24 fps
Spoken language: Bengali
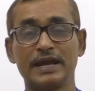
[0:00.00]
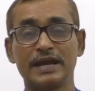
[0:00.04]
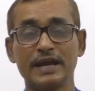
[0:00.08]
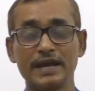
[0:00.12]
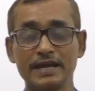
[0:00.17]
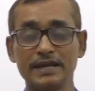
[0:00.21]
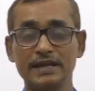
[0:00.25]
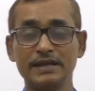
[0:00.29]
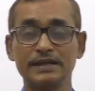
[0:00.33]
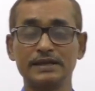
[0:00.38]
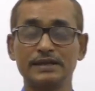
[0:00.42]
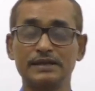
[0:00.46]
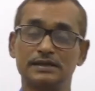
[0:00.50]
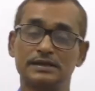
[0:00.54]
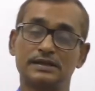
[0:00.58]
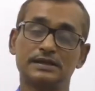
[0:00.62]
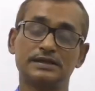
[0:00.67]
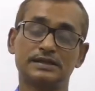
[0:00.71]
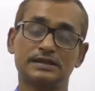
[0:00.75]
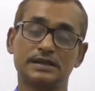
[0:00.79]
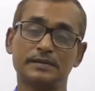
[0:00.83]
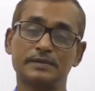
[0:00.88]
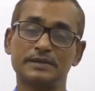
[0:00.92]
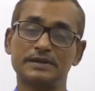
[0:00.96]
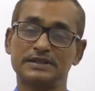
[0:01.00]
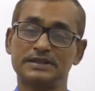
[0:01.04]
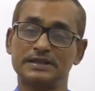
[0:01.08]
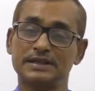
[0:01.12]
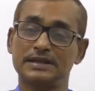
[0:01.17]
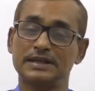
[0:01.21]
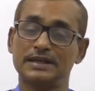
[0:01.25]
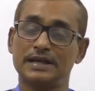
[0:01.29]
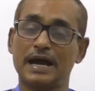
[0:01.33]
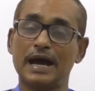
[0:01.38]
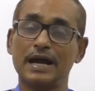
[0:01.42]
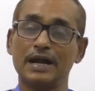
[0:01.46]
এই হিসাবে যে
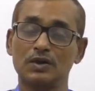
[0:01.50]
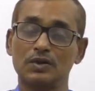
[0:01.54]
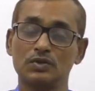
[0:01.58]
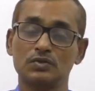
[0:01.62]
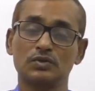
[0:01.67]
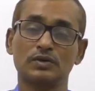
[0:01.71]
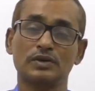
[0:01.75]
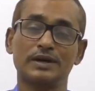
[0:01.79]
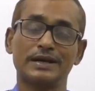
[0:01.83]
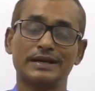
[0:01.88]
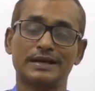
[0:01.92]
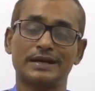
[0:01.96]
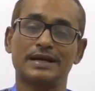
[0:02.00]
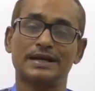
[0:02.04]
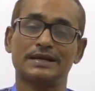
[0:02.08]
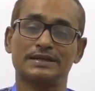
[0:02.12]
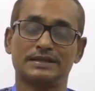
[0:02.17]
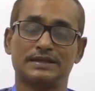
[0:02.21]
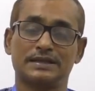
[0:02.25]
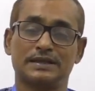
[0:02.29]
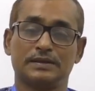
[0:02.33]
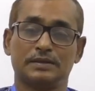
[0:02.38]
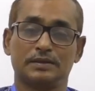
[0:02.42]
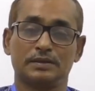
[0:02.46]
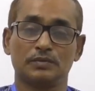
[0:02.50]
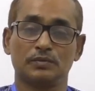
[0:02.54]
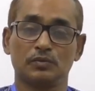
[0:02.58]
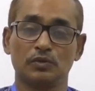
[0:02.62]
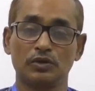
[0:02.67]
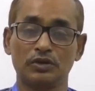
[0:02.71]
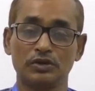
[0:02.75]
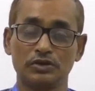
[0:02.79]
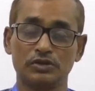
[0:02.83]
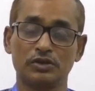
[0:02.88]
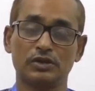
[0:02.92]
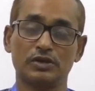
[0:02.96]
আলোচনাটা আছে
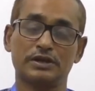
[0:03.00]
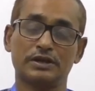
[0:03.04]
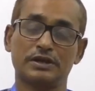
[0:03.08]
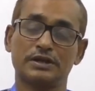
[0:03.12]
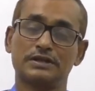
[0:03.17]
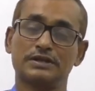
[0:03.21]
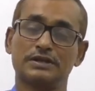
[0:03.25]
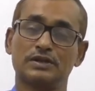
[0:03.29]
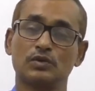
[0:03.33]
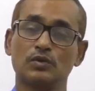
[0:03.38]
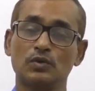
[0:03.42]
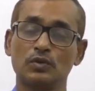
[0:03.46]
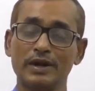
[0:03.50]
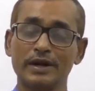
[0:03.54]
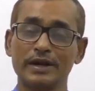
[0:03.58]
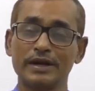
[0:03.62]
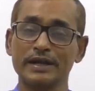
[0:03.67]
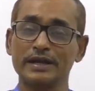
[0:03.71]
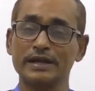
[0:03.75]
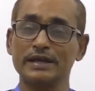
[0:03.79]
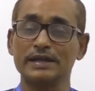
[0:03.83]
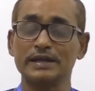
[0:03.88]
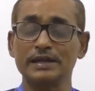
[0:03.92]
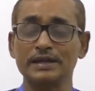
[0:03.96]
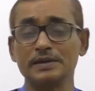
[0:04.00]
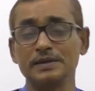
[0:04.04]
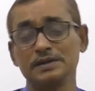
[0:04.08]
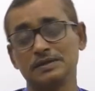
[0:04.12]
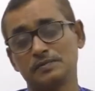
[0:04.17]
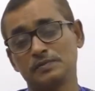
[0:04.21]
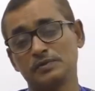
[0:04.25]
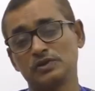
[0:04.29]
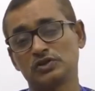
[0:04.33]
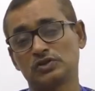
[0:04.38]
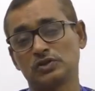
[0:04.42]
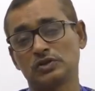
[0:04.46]
পরিসরটা যে কোরআনে কি
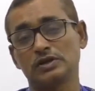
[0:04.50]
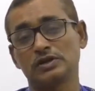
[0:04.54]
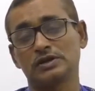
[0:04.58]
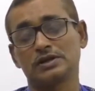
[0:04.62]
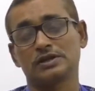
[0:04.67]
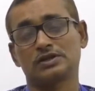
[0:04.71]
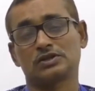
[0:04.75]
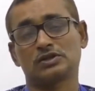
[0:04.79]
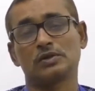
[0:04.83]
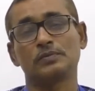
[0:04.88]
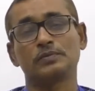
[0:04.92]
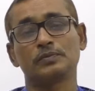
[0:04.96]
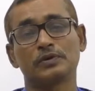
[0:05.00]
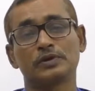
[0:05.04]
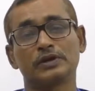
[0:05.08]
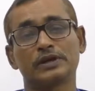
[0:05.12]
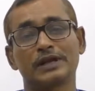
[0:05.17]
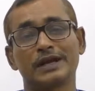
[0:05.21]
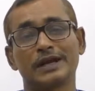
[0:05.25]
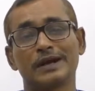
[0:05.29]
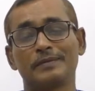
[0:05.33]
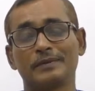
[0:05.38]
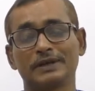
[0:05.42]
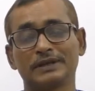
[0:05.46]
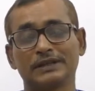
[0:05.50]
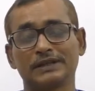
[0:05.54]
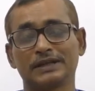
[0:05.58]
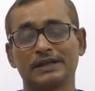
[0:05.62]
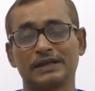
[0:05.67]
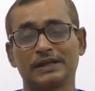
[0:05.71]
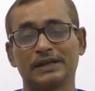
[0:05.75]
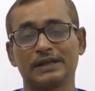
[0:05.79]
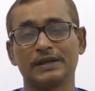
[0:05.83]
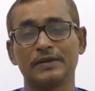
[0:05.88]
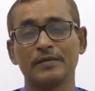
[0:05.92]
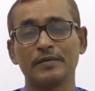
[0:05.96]
বিষয়টা সম্পর্কে
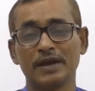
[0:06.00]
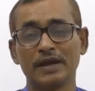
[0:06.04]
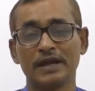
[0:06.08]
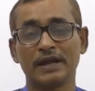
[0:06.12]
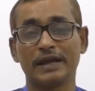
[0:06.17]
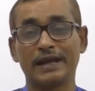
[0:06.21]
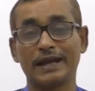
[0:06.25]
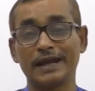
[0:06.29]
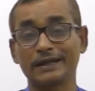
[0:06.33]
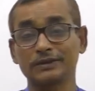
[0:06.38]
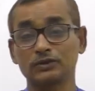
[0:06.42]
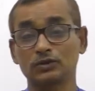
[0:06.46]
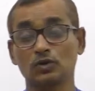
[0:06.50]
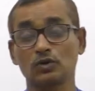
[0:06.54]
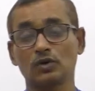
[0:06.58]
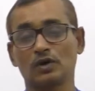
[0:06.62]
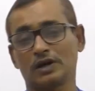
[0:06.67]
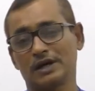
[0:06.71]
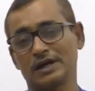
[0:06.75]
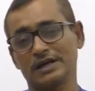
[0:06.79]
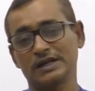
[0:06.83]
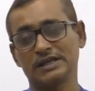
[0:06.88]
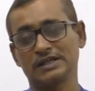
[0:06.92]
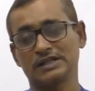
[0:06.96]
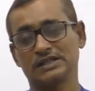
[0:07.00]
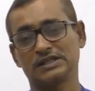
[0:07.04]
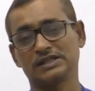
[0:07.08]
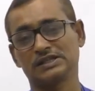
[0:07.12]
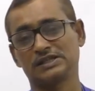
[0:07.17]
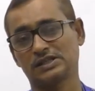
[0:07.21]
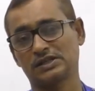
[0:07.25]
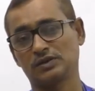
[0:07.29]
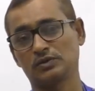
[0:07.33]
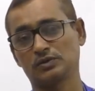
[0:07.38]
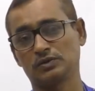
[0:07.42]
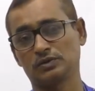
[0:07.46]
আমাদেরকে জ্ঞাত করানোর
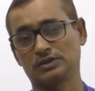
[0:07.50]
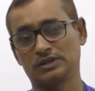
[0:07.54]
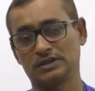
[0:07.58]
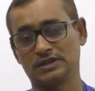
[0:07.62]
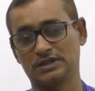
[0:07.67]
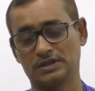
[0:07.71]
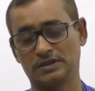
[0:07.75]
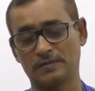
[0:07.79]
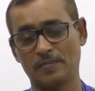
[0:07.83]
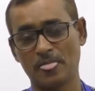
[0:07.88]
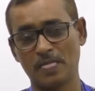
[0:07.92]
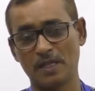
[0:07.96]
চেষ্টা করতেছে